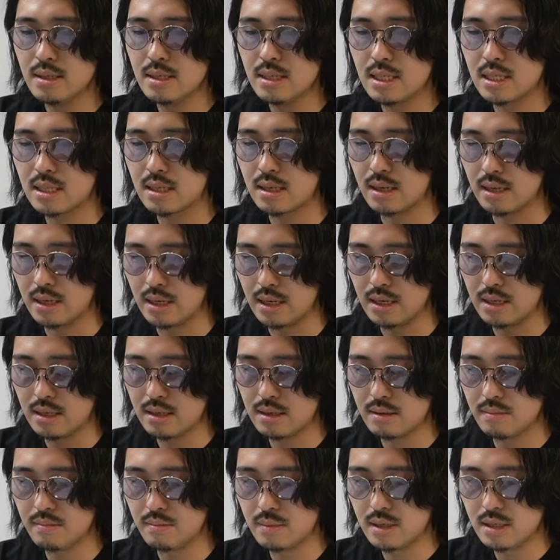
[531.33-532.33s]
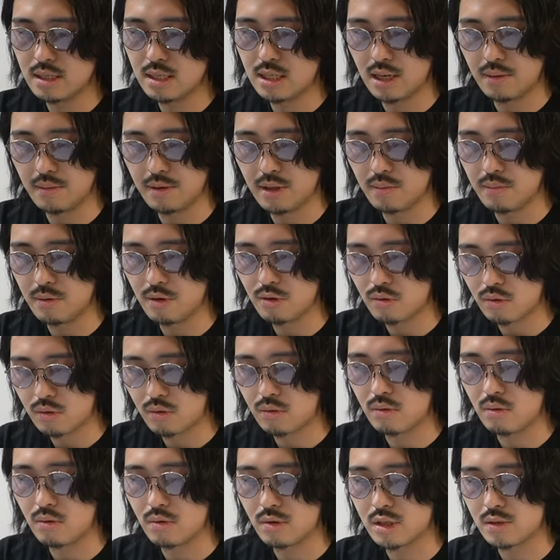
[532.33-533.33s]
しっかり調べてみるこ
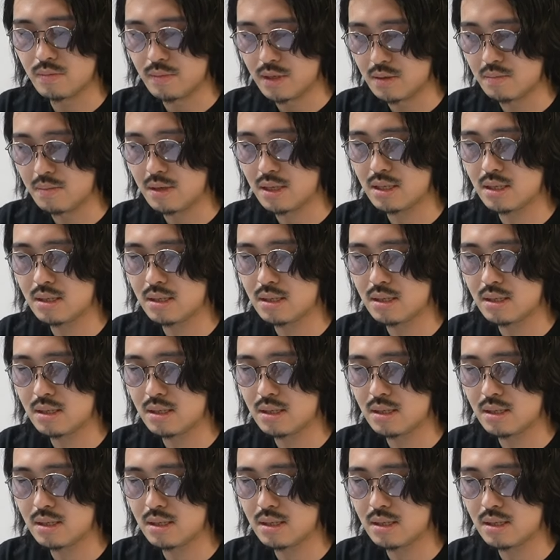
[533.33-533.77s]
とをお勧めしま